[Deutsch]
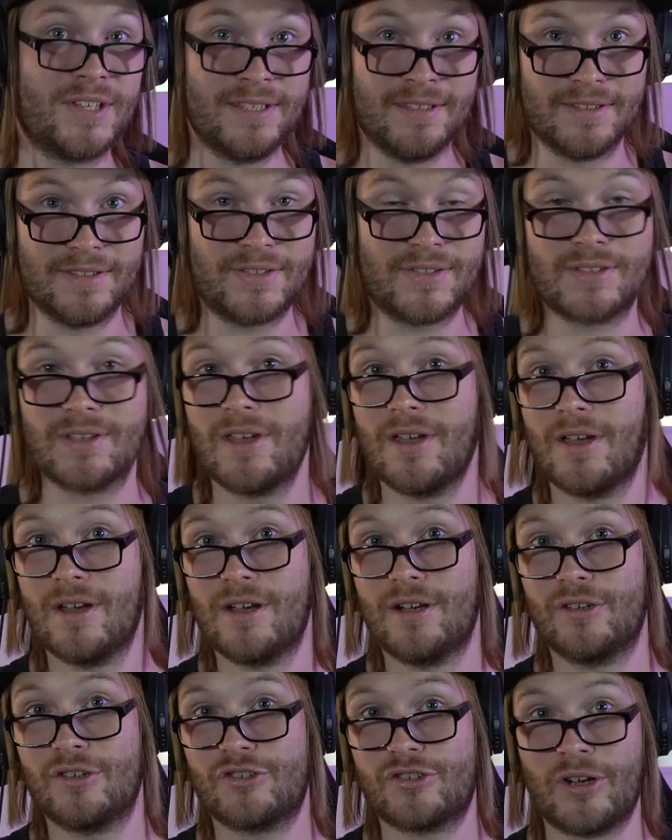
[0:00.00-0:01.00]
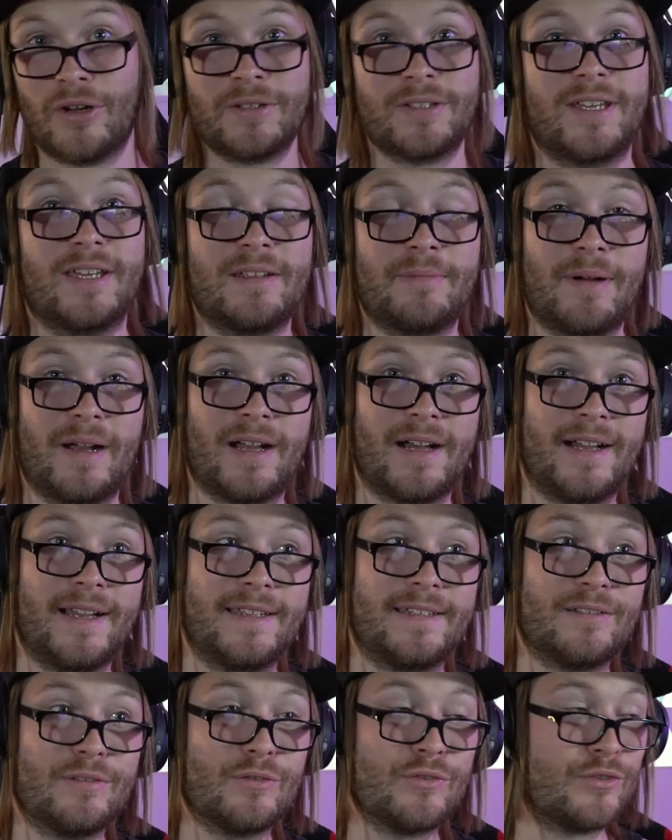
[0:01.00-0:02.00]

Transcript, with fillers: Skins. Schaut gerne mal rein,